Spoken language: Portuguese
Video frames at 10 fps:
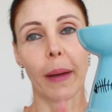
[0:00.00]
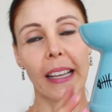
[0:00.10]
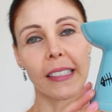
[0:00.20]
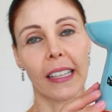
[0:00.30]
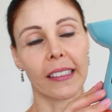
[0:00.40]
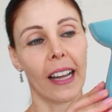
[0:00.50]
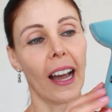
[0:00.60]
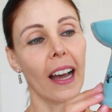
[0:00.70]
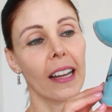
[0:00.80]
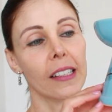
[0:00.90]
mais
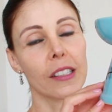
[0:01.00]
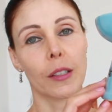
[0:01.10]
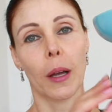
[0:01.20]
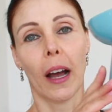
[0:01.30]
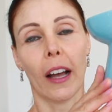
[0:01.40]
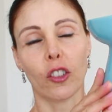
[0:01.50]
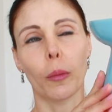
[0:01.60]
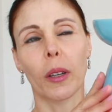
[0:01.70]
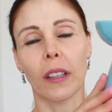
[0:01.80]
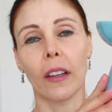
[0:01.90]
detalhes, Acho que
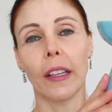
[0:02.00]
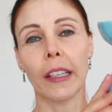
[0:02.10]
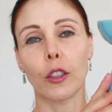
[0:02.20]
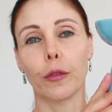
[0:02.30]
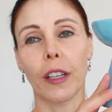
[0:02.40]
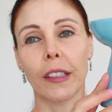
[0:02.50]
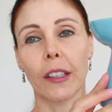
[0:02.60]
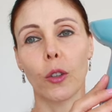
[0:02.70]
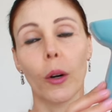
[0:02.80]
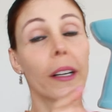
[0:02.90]
eu botei o link do
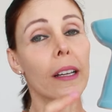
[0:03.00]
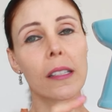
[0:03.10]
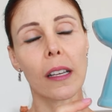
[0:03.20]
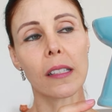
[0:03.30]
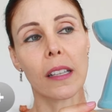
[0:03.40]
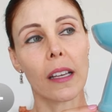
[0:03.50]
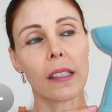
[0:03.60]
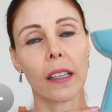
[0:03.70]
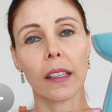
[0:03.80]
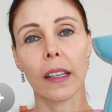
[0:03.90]
vendedor, nem sei se
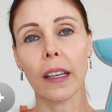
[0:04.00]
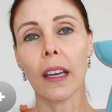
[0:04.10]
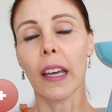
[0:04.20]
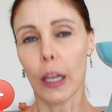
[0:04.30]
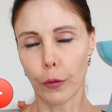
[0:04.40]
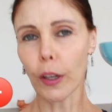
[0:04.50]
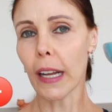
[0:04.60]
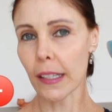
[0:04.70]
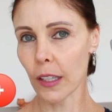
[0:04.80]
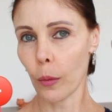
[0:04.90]
esse aqui. Eu vou
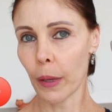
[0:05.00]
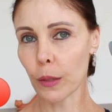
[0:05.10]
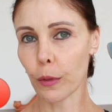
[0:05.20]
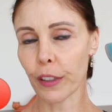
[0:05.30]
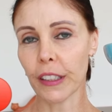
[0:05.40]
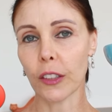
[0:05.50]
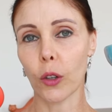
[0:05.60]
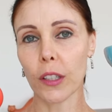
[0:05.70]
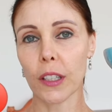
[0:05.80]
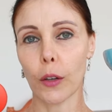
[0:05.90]
olhar se é o mesmo
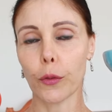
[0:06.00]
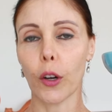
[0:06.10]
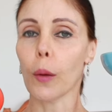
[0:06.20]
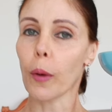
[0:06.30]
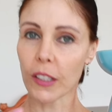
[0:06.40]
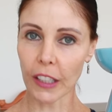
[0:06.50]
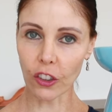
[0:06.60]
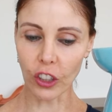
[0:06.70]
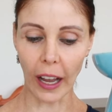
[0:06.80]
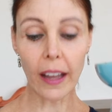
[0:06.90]
vendedor, se não for eu posso
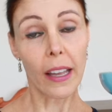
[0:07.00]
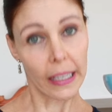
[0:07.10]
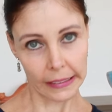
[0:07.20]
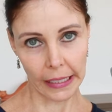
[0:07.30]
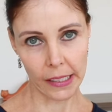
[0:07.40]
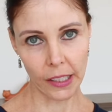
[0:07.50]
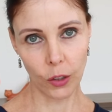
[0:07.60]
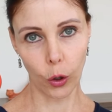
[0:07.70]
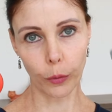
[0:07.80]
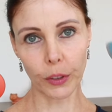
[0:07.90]
deixar desse
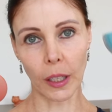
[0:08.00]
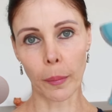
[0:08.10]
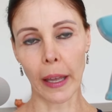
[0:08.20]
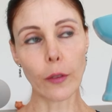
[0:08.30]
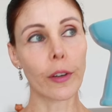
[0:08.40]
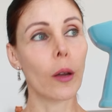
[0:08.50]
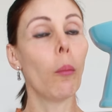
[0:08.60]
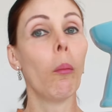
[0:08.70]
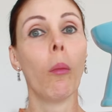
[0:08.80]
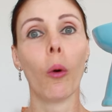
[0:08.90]
novo também.
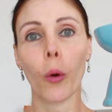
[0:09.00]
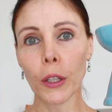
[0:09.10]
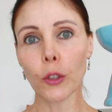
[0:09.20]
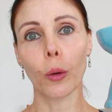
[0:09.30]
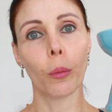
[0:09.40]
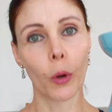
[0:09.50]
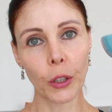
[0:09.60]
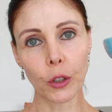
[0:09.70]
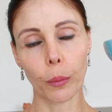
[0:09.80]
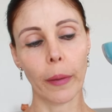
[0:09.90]
Veio muito,
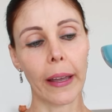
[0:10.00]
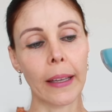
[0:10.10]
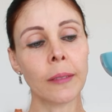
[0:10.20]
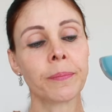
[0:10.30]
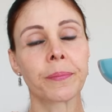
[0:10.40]
muito bem